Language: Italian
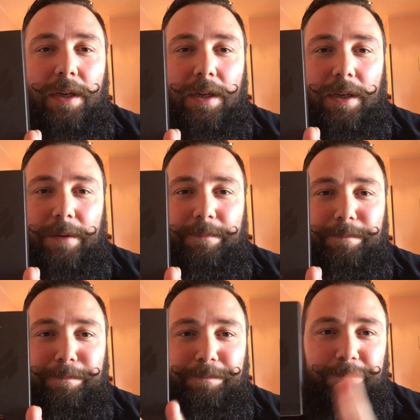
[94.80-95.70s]

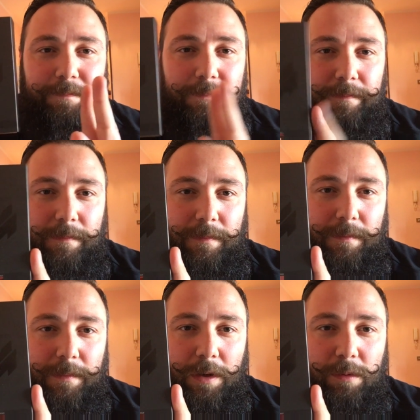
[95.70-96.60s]

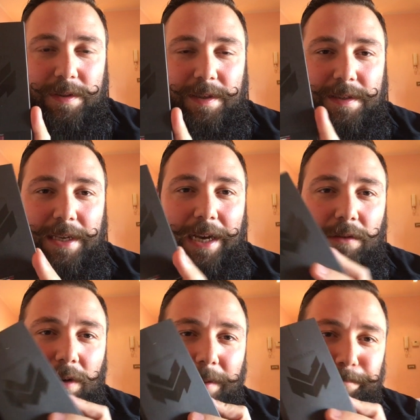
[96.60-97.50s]
Ehm, questa
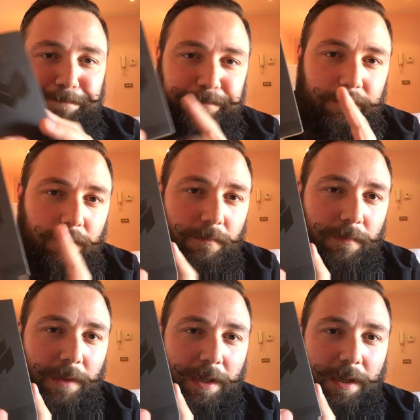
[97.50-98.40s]
scatola
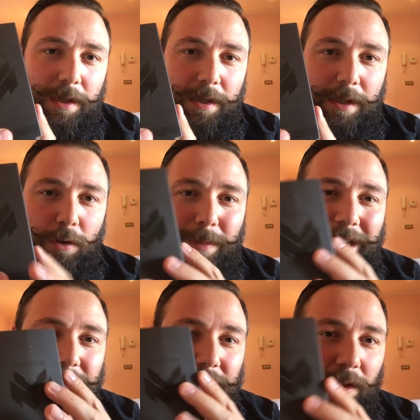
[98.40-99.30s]
eh, nero
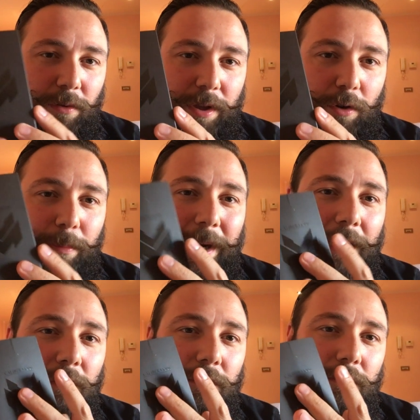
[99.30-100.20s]
matte o nero
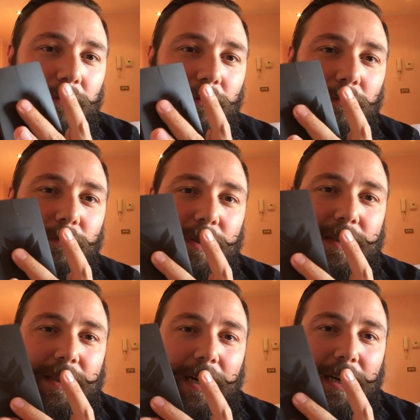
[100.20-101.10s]
opaco con
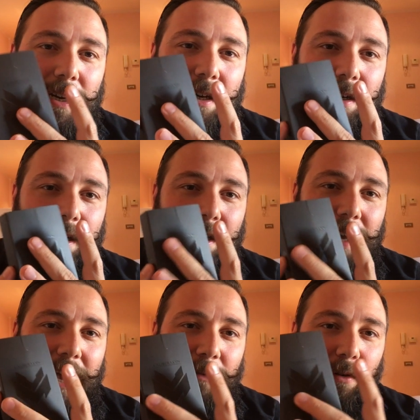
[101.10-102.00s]
questo
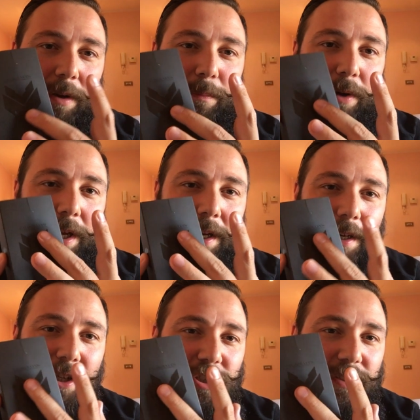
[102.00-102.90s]
rilievo che poi è
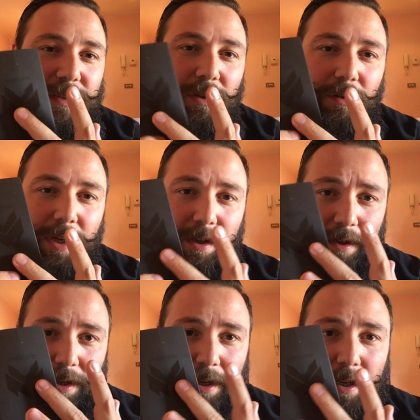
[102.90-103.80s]
l'incisione
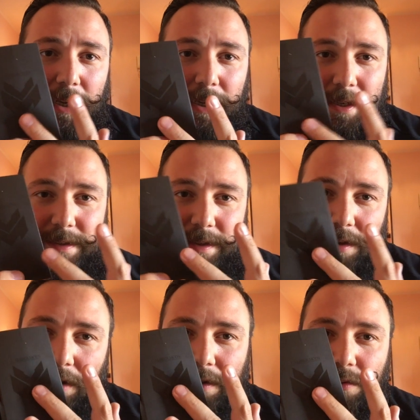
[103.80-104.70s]
che si
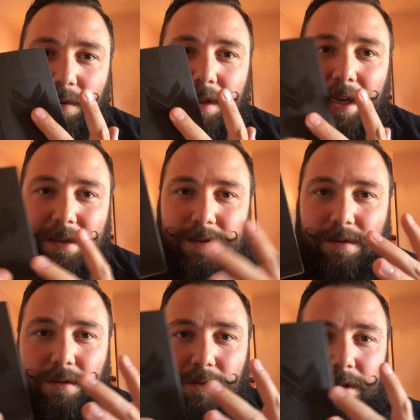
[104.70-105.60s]
trova sul
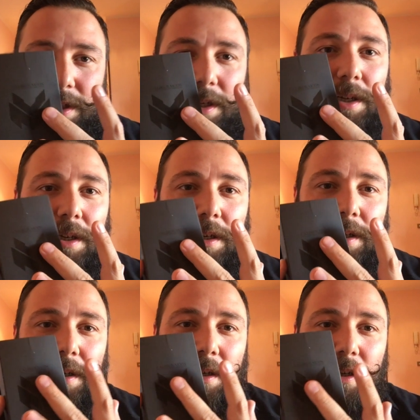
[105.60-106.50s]
tasto
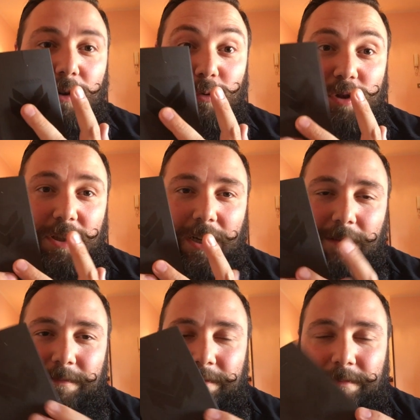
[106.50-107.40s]
eh,
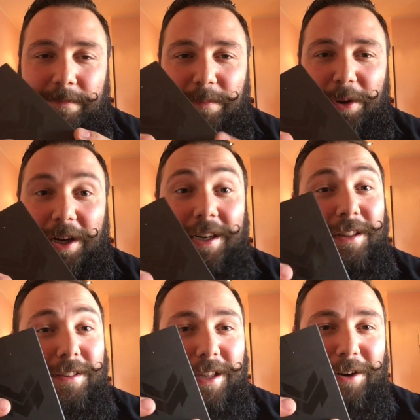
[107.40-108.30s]
lucida. Poi
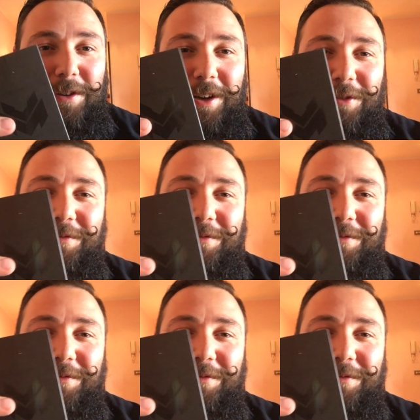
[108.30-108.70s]
all'interno della